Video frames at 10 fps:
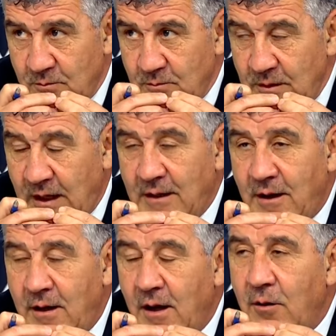يعني
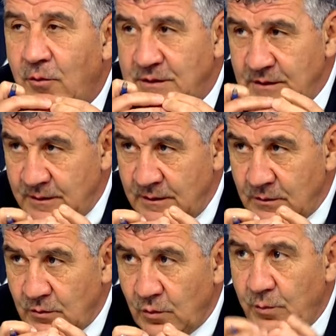علاقه وتيره
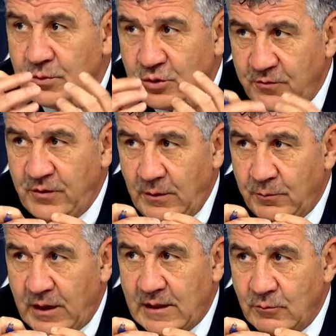بنشوف نحن
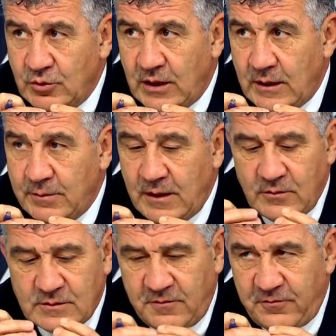مباراه المنتخب
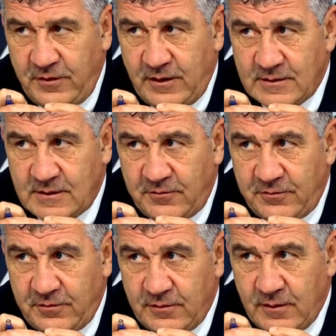تلاقيهم صف الى
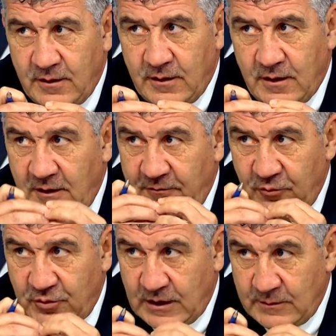صف خلف
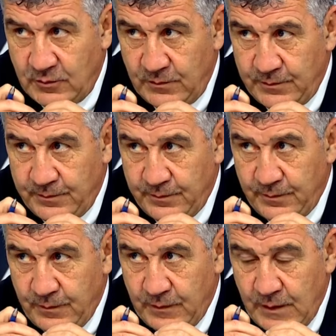منتخبهم
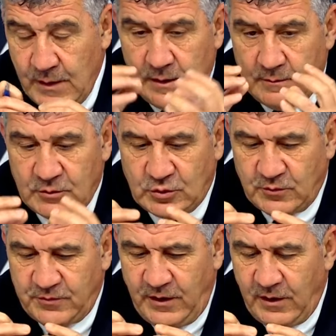
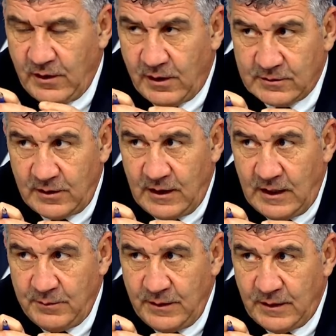بنشوف نحن علاقه
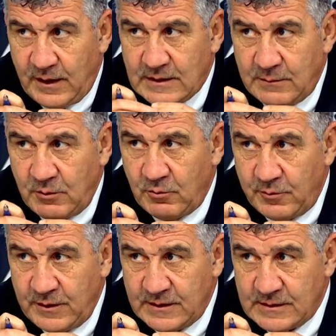اللاعبين اكثر من
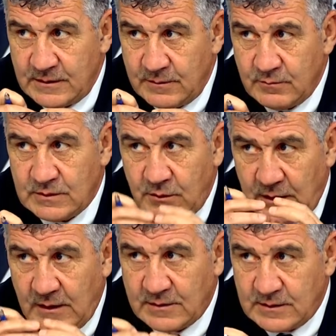مميزين سواء
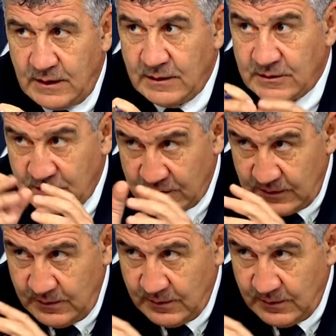على الصعيد الشخصي